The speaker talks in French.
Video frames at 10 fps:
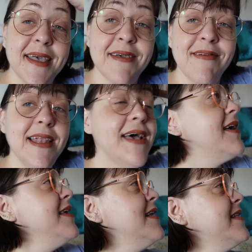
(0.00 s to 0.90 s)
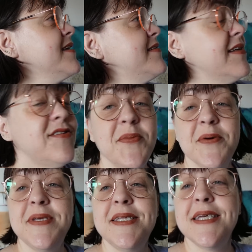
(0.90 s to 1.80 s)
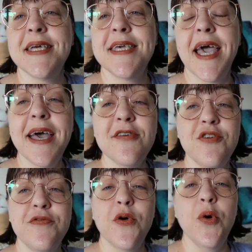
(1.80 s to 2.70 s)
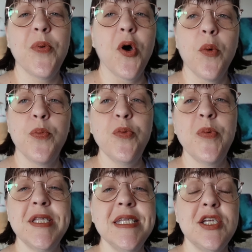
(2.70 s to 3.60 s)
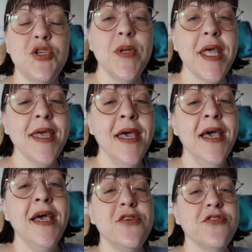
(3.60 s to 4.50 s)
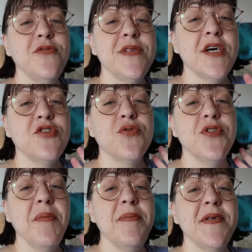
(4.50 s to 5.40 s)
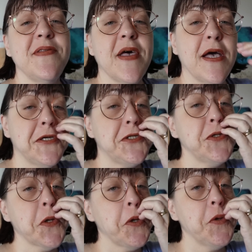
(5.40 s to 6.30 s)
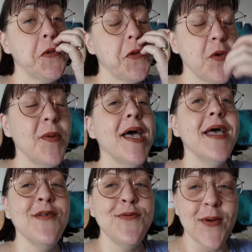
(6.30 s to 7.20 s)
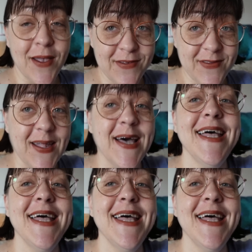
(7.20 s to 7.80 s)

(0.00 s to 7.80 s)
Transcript: Et voilà, il est exactement midi et quart, je vous reprends pour petit déjeuner. Je suis à jour dans mes messages sur YouTube et sur Insta.